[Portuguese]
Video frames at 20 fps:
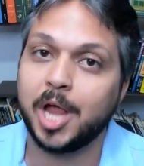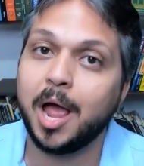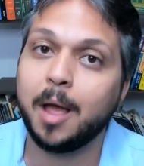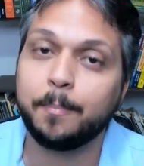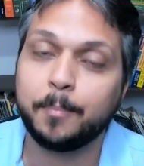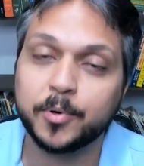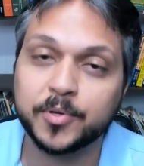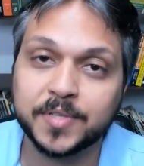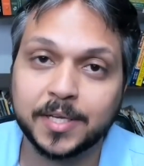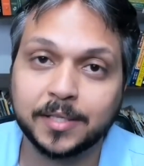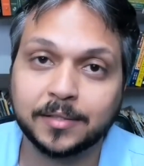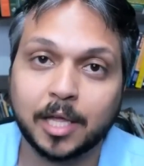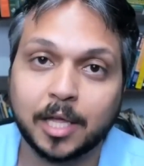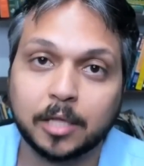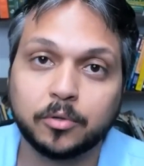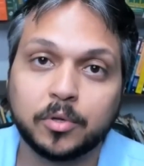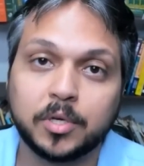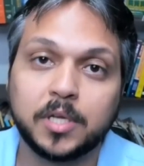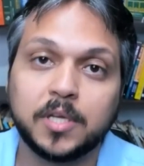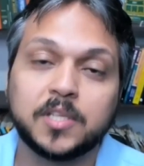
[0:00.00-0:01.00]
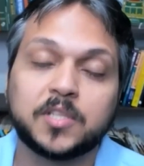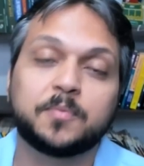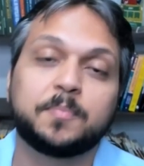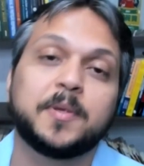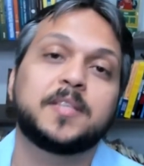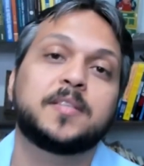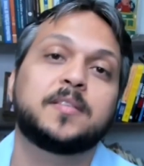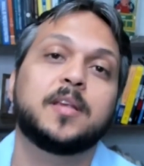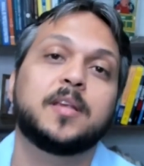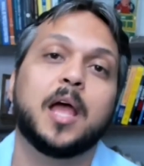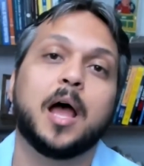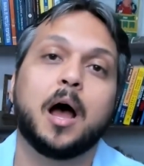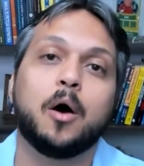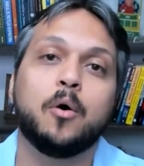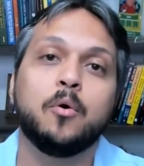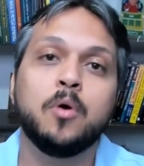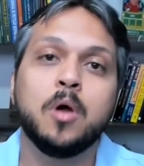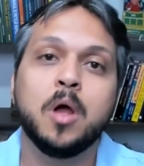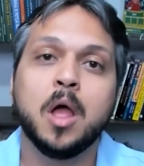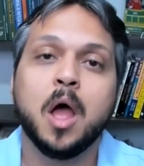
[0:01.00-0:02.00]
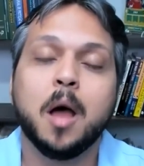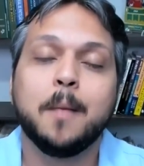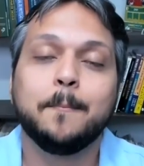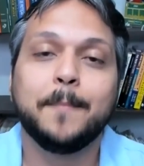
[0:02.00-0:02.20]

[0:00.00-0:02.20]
e aposentadoria especial